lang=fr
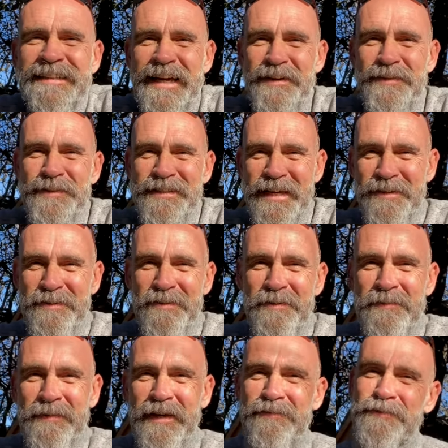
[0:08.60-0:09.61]
Salut,
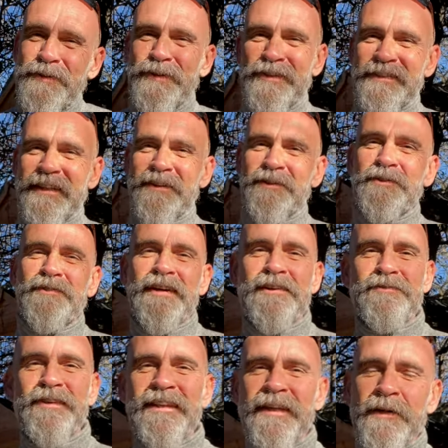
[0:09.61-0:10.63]
salut, bienvenue dans cette
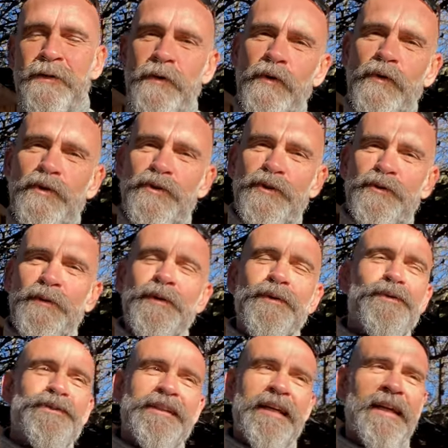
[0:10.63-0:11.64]
nouvelle vidéo aujourd'hui
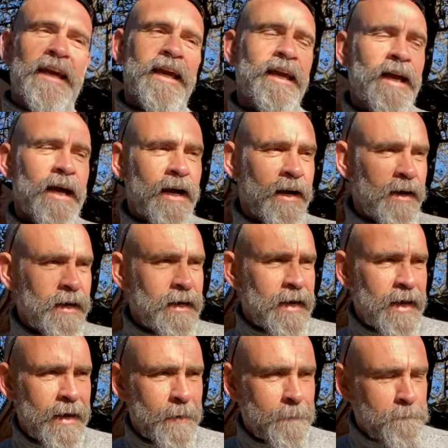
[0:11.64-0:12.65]
consacrée à
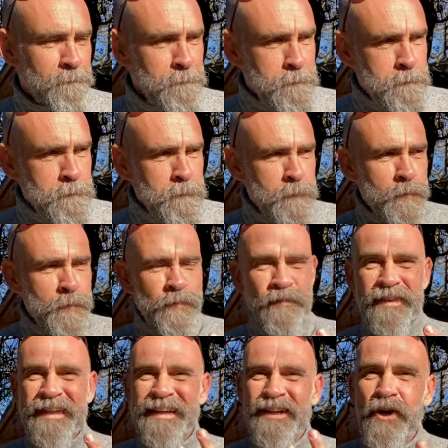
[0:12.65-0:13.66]
la
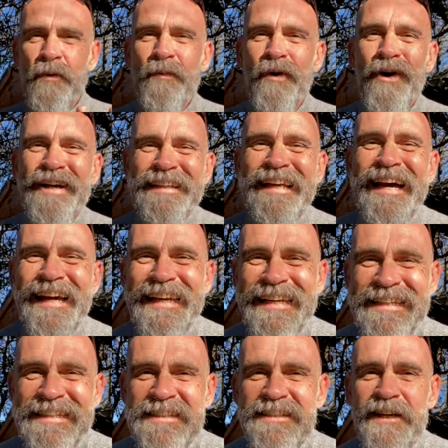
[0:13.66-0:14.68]
comment être à
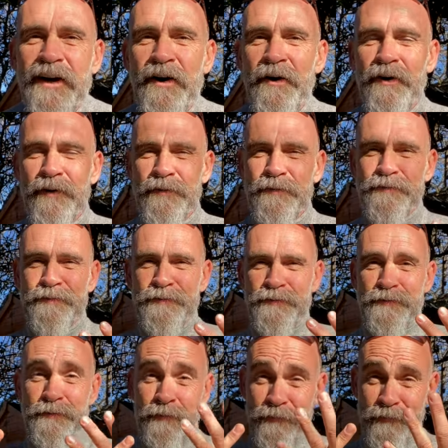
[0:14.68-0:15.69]
l'aise en
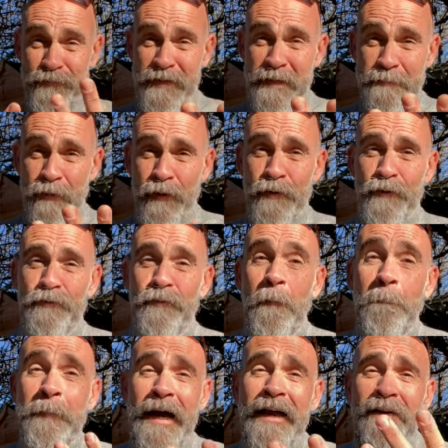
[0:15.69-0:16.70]
se filmant quand on
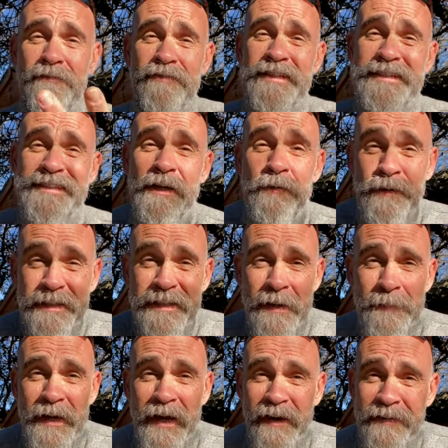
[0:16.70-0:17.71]
parle face à une
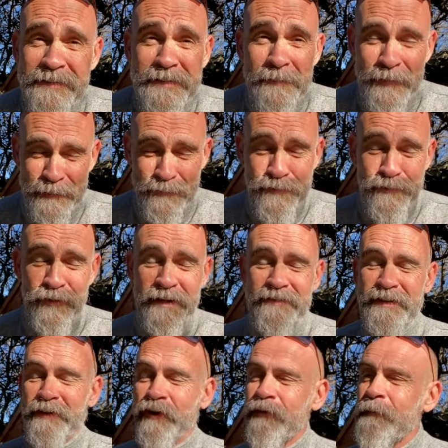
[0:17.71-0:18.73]
caméra, ce qui n'est pas toujours
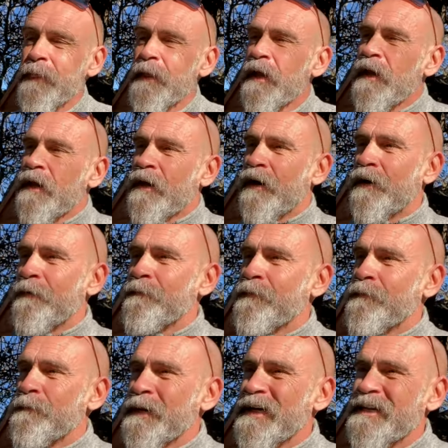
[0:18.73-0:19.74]
évident. Euh,
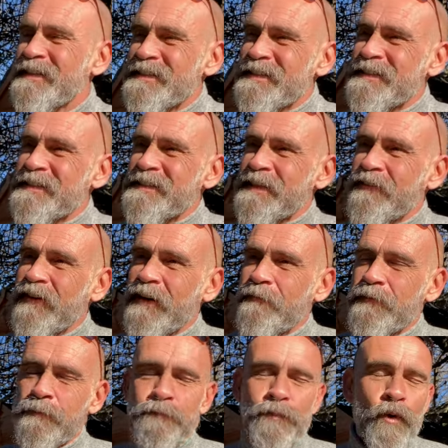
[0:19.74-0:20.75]
mais ça
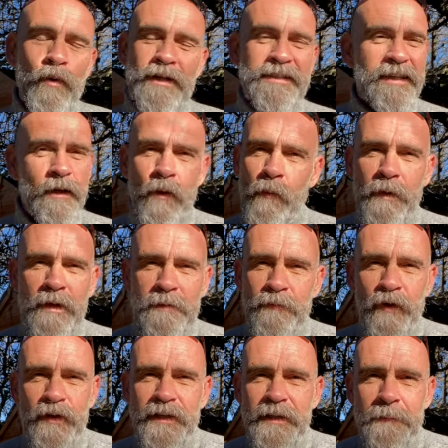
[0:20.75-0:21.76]
va, pour moi, c'est
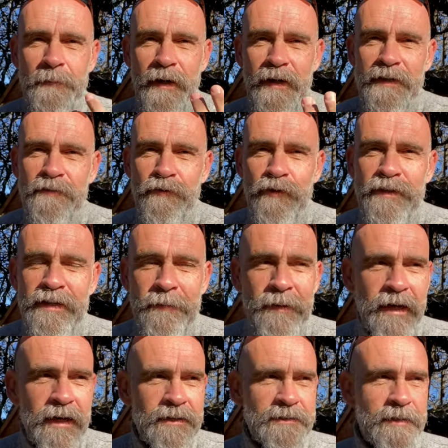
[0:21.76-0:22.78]
complètement lié. Parler devant une
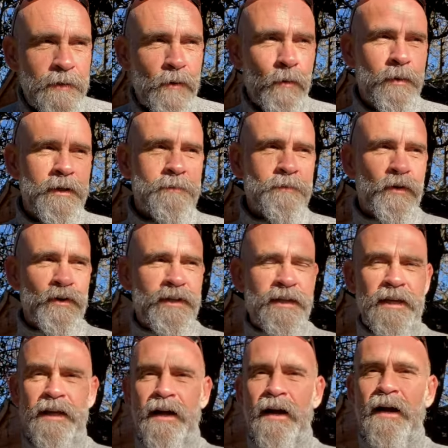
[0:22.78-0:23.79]
caméra, c'est complètement
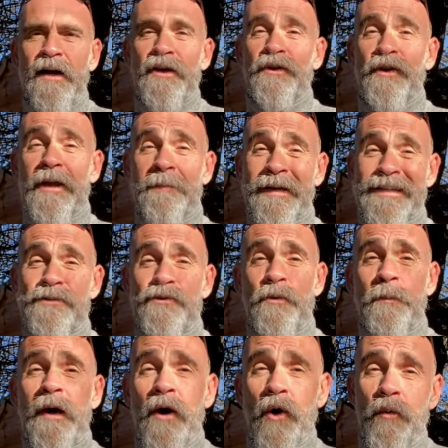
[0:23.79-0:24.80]
lié à de la prise de
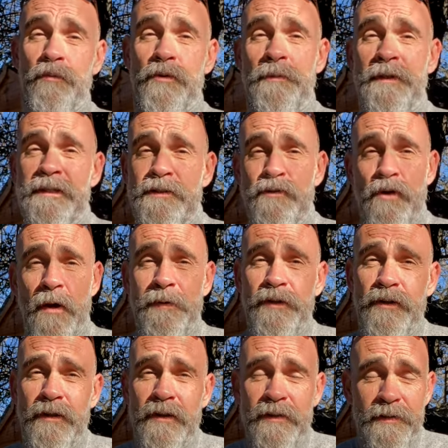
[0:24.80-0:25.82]
parole en public. Si tu
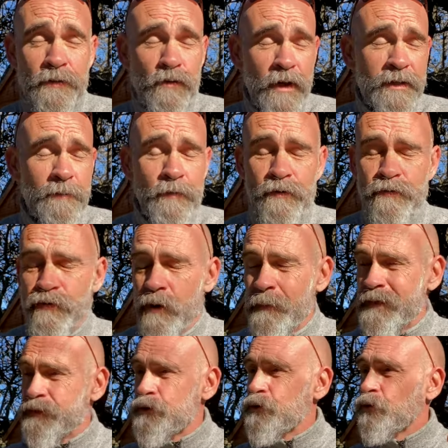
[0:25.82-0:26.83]
animes, si tu animes une
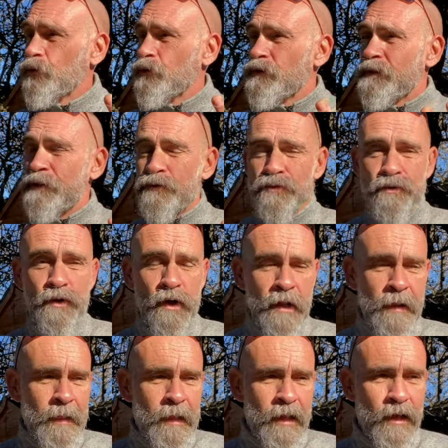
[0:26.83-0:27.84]
formation, si tu
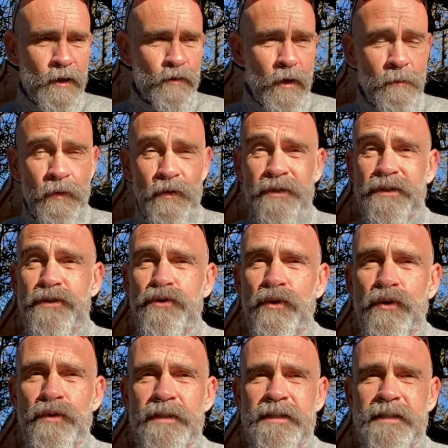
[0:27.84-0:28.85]
euh, dois monter
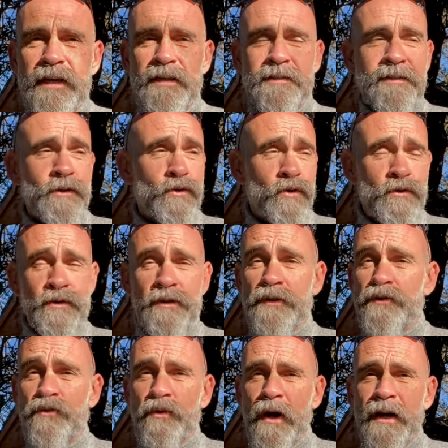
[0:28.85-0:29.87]
sur une scène, si tu, si
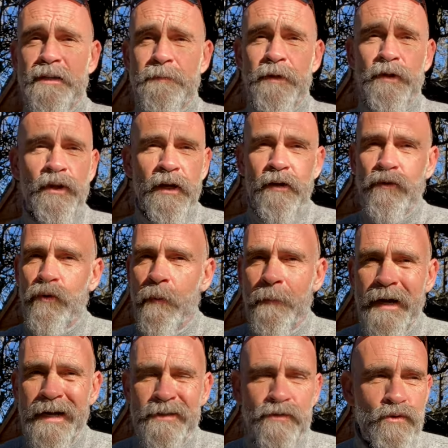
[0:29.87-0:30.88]
tu dois animer une réunion
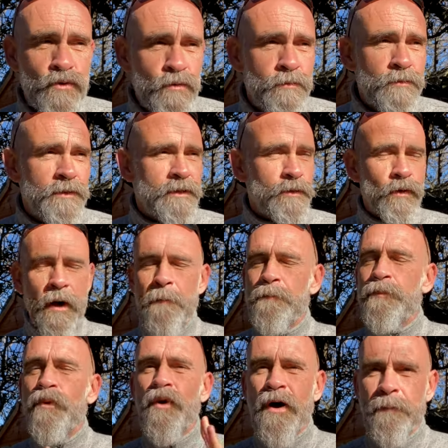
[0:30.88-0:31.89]
par Zoom, si tu dois,
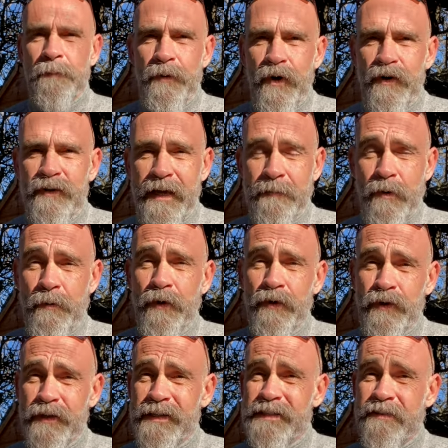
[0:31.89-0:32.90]
peu importe, à un moment
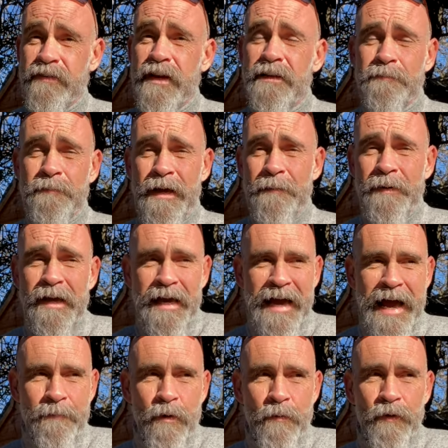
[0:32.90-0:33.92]
donné, ça va être même.
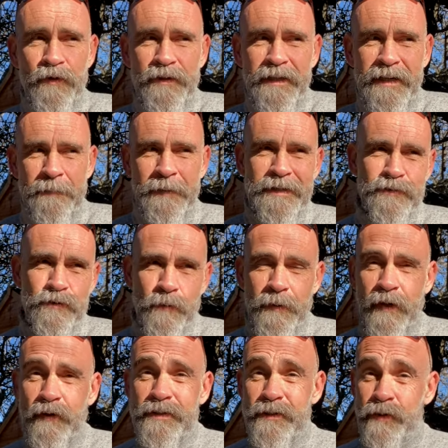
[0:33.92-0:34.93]
À un moment donné, la prise de
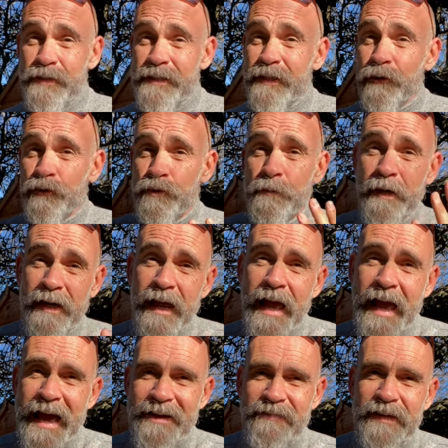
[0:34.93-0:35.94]
parole, c'est aussi quand tu parles
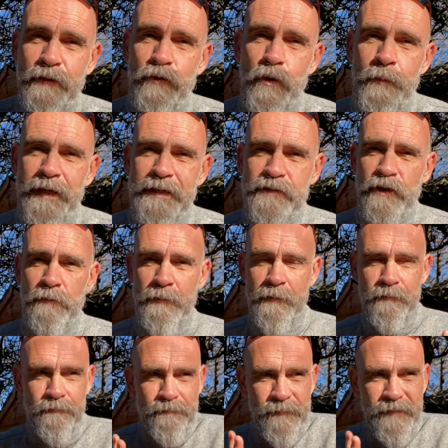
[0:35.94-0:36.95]
avec deux personnes,
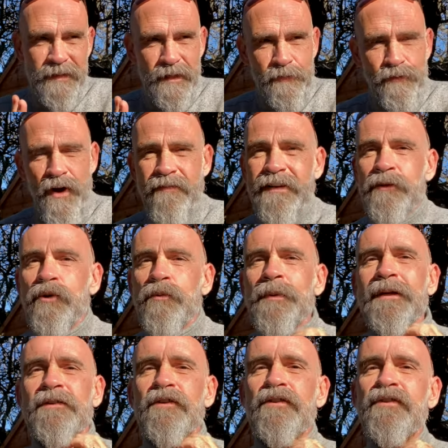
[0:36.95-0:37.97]
mais des fois avec deux
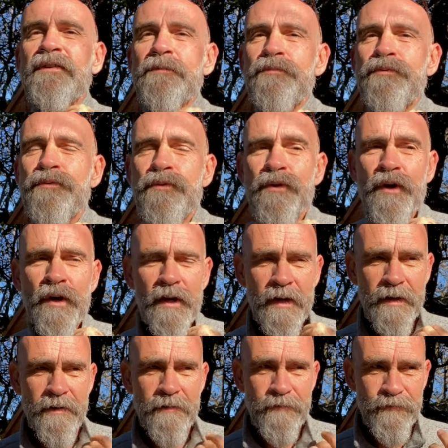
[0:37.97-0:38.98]
personnes, c'est plus
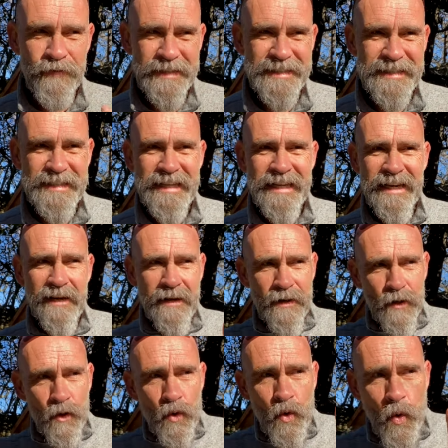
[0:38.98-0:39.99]
facile,
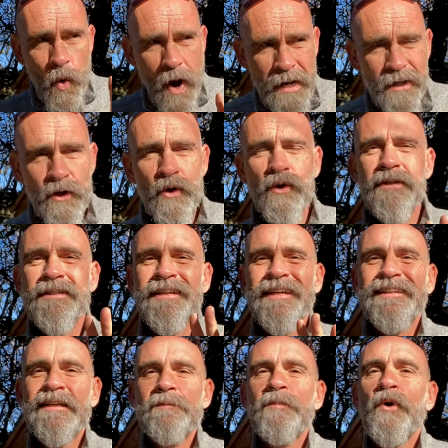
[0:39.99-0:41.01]
quoique ça
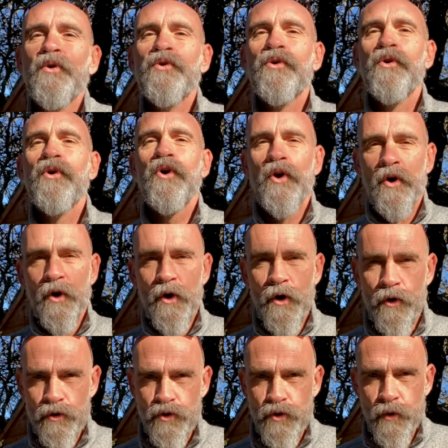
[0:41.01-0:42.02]
dépend de
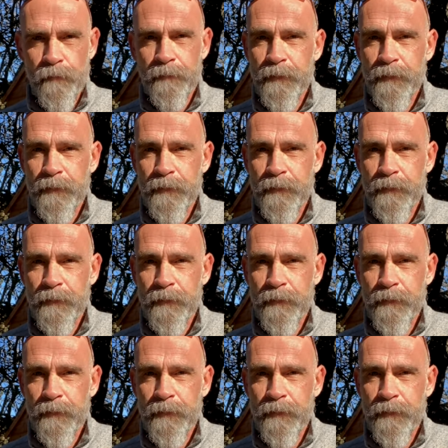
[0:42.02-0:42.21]
l'enjeu.